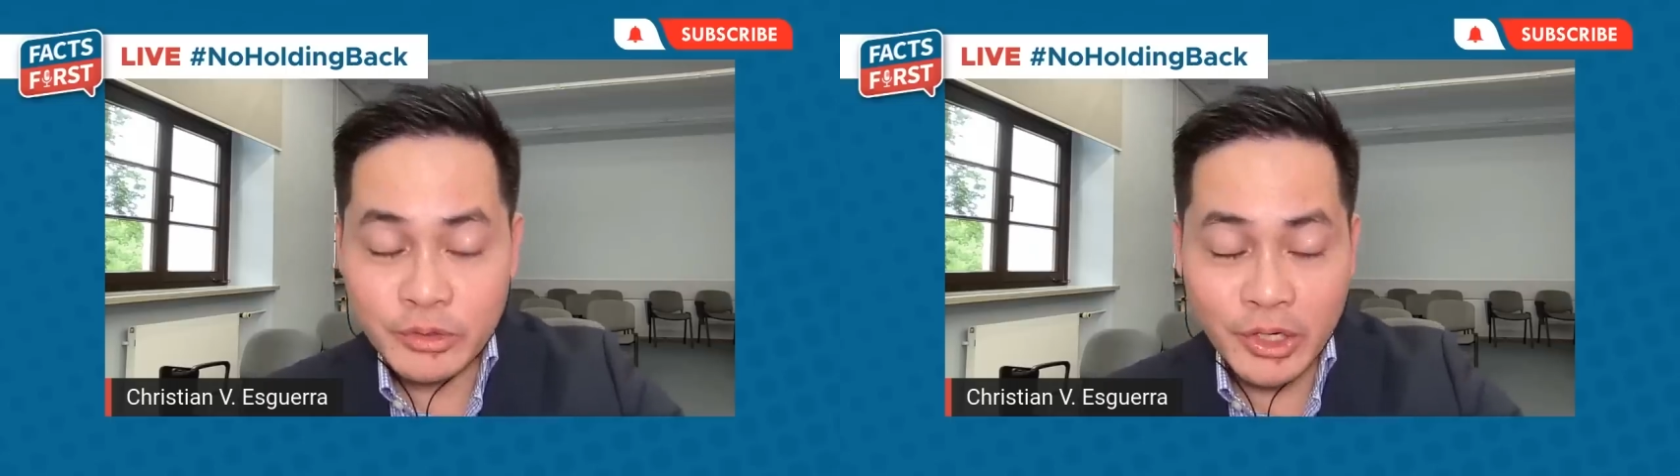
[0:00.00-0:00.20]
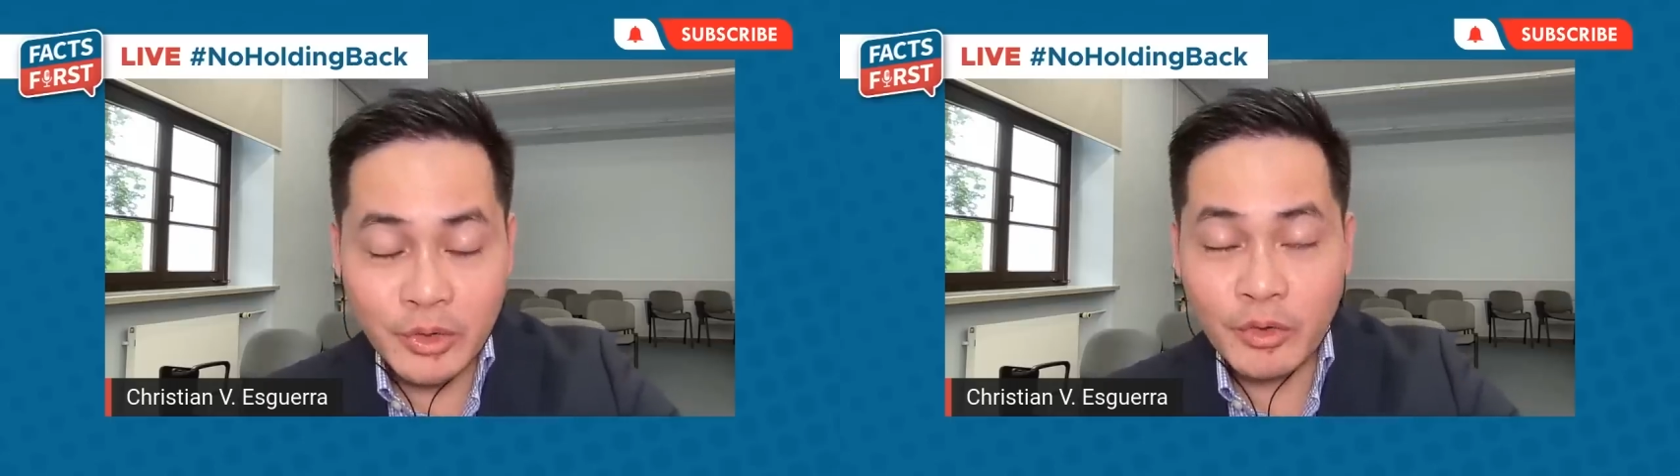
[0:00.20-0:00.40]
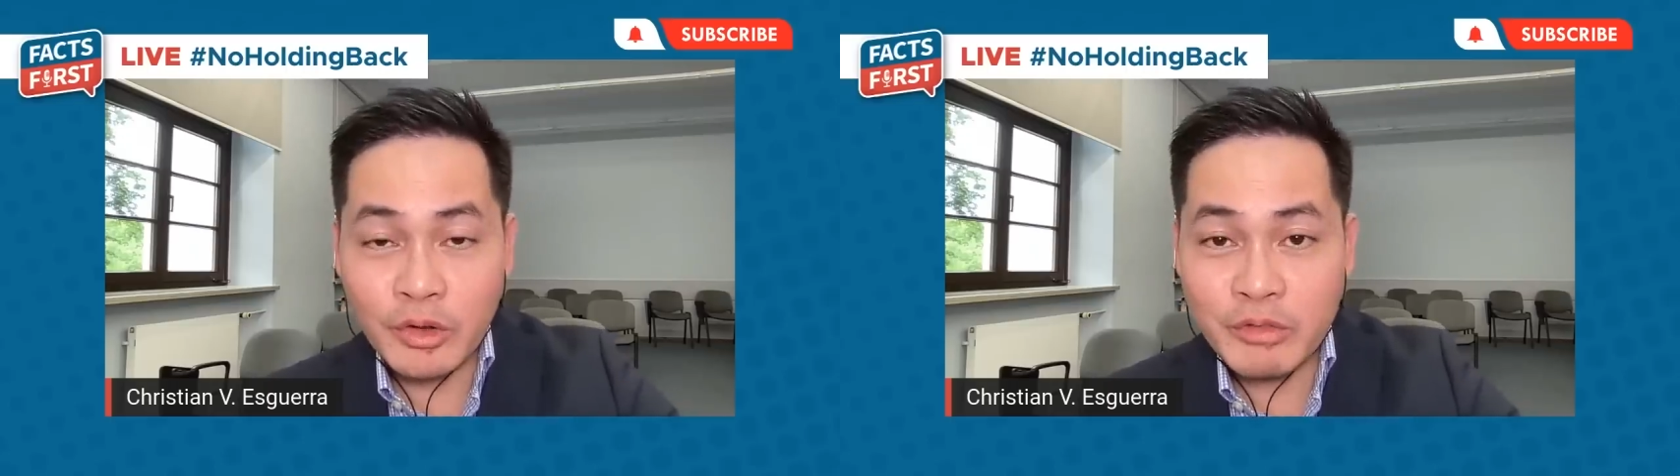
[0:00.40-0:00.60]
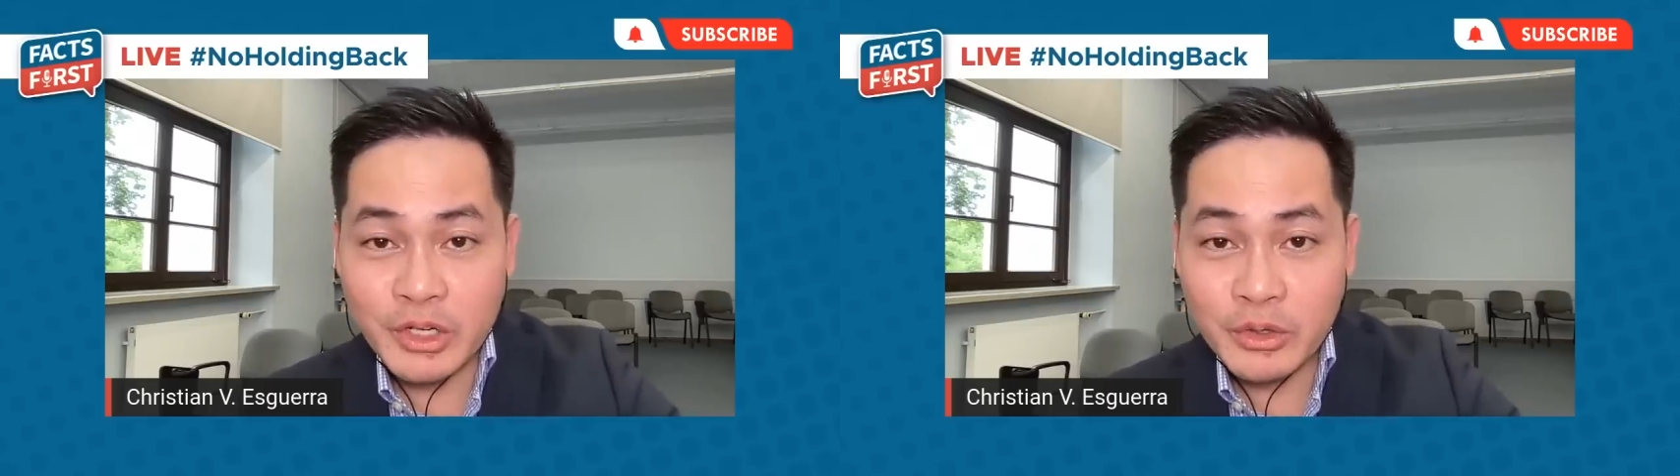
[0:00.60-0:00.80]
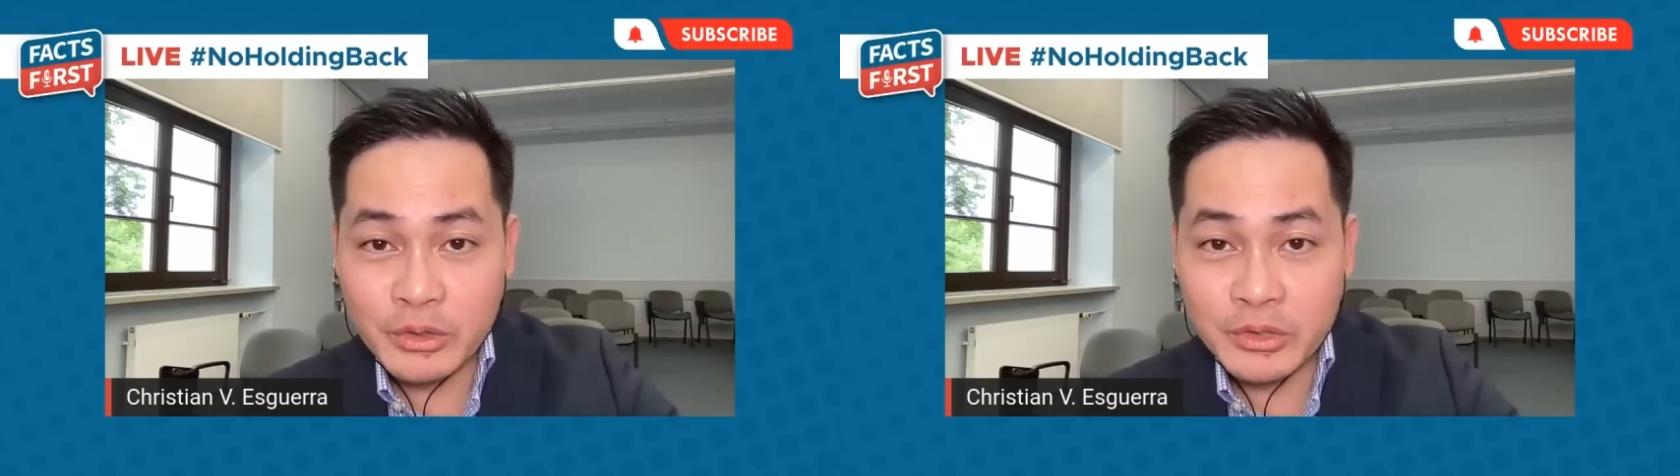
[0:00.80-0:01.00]
nung
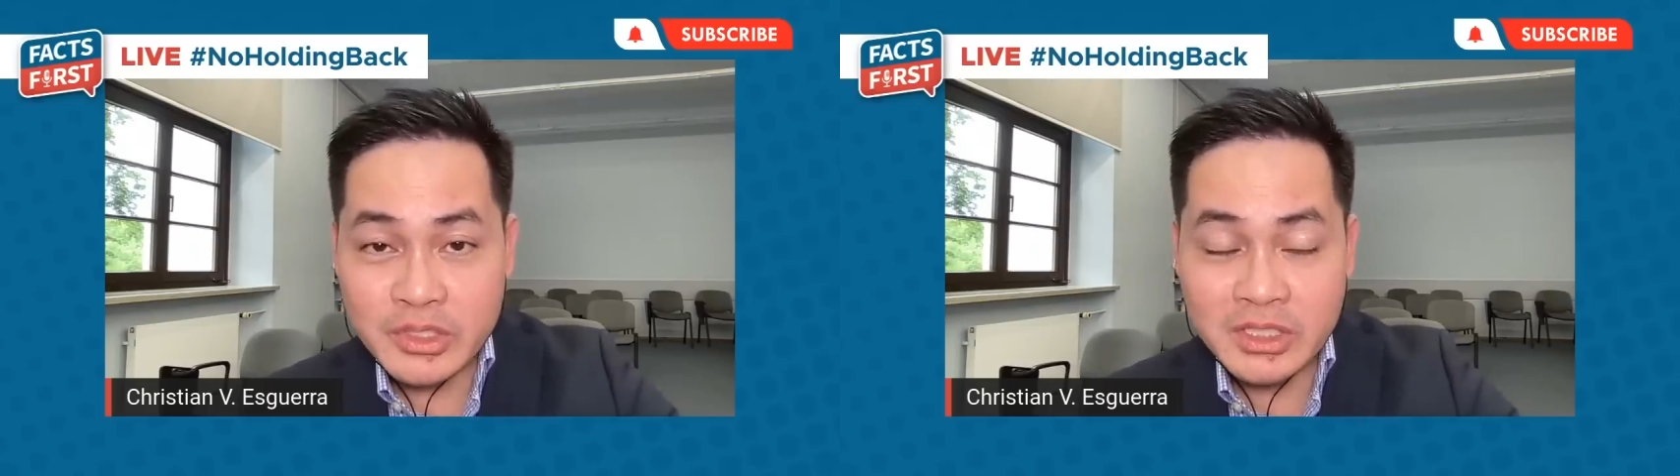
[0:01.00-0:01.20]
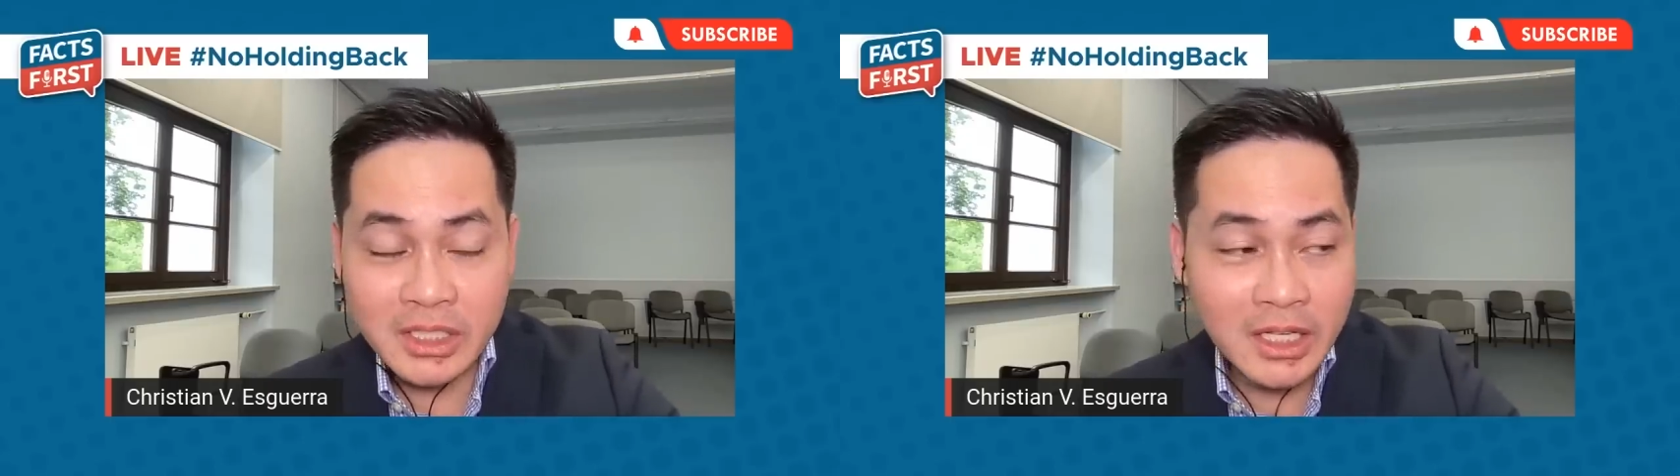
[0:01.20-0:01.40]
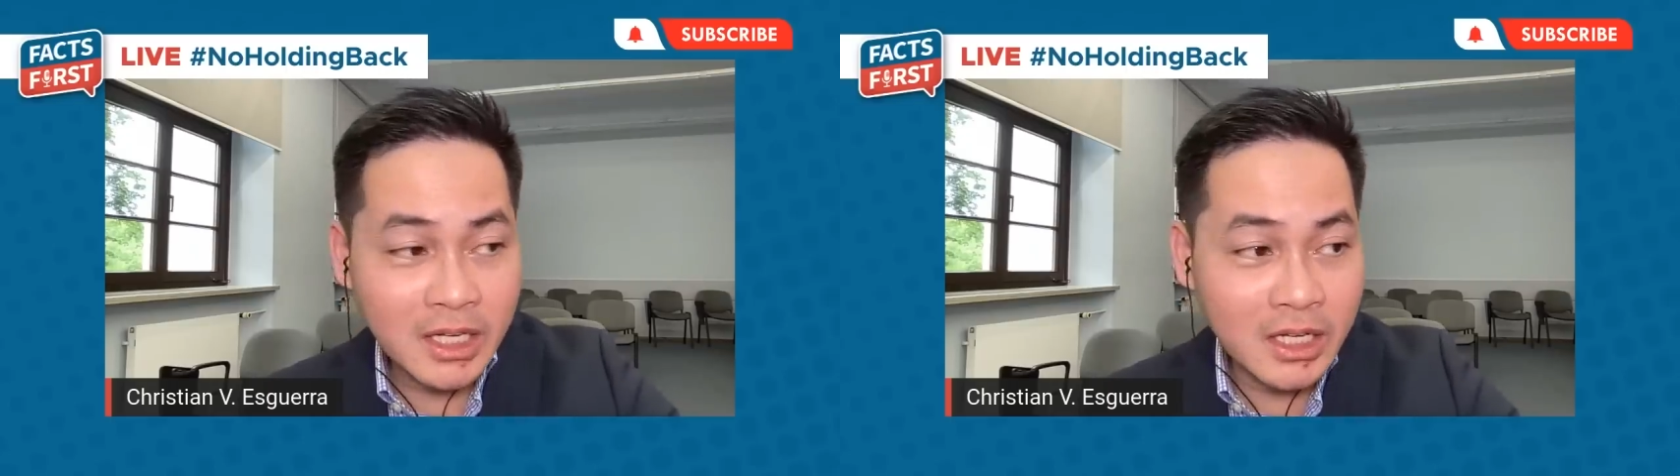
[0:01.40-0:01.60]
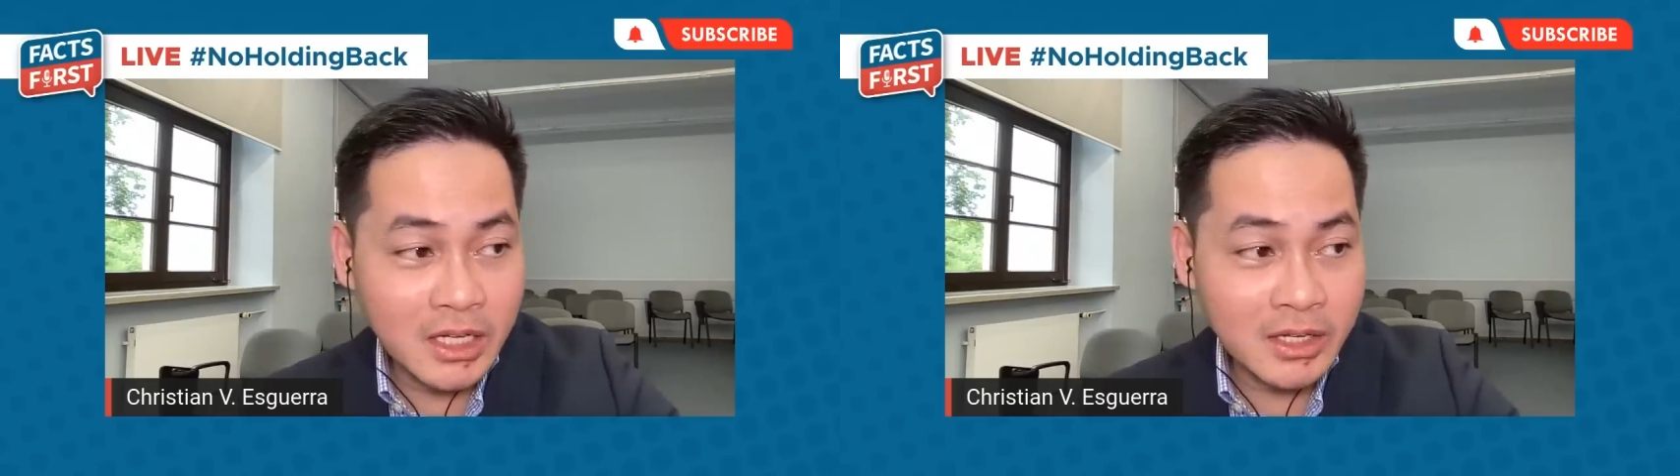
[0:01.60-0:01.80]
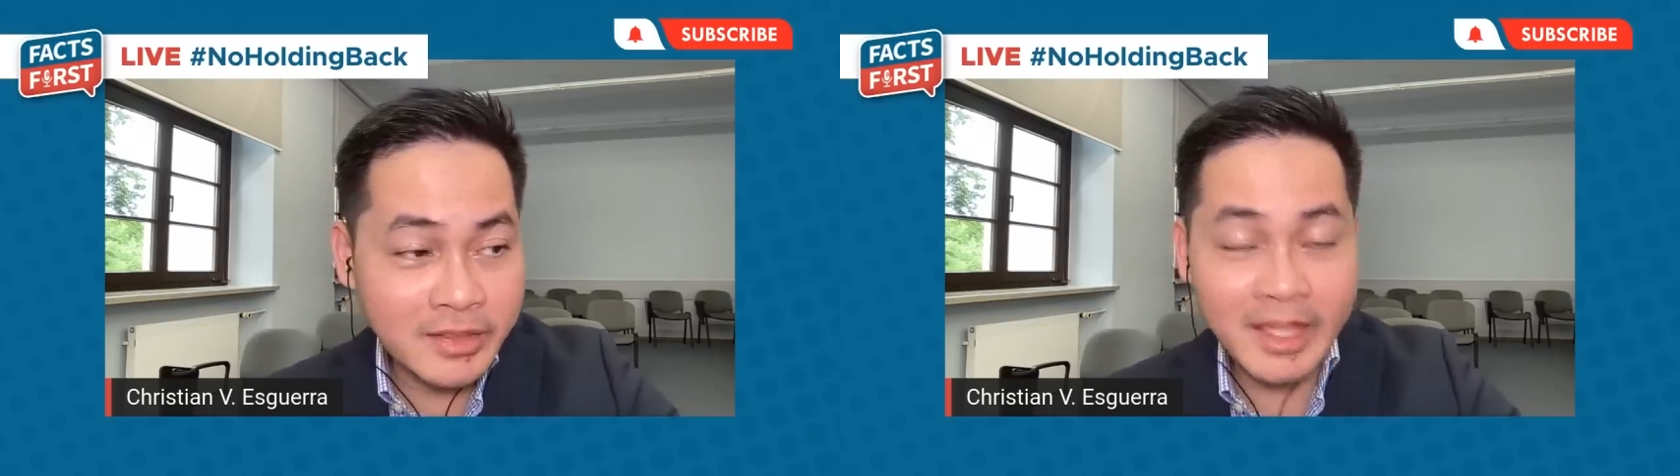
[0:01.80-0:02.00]
kinocover ko noon si uh,